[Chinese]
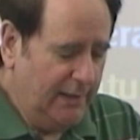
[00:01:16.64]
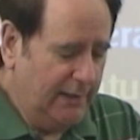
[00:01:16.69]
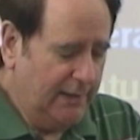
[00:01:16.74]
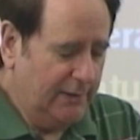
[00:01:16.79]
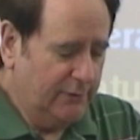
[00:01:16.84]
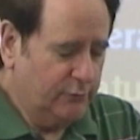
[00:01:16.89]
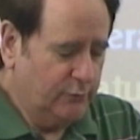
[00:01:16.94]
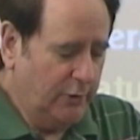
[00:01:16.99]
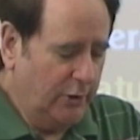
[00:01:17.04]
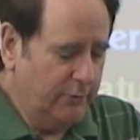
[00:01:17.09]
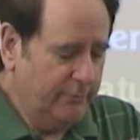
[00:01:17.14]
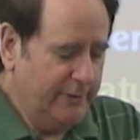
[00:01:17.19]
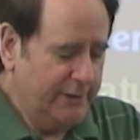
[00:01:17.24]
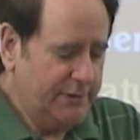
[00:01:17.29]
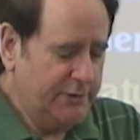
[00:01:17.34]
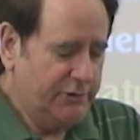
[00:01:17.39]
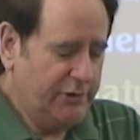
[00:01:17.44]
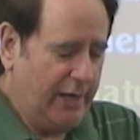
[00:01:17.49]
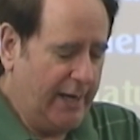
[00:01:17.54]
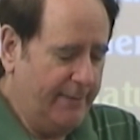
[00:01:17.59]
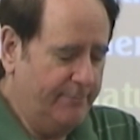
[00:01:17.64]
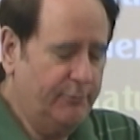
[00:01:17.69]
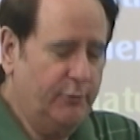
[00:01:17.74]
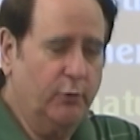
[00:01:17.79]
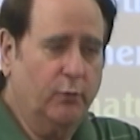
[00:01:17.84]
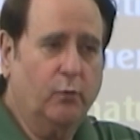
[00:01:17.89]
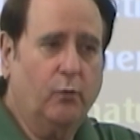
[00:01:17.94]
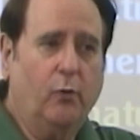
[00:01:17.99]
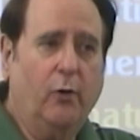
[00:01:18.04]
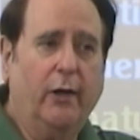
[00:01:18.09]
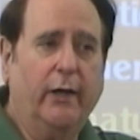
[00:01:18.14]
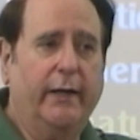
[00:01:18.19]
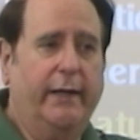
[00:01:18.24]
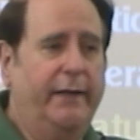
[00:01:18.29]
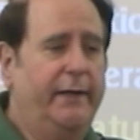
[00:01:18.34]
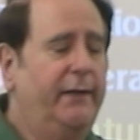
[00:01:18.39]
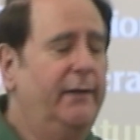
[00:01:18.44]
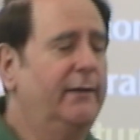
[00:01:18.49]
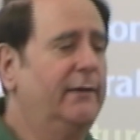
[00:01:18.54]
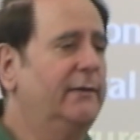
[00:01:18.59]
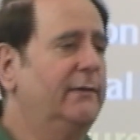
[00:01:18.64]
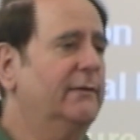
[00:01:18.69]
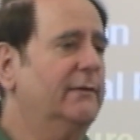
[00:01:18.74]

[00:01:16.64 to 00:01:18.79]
罗马书》的第一章，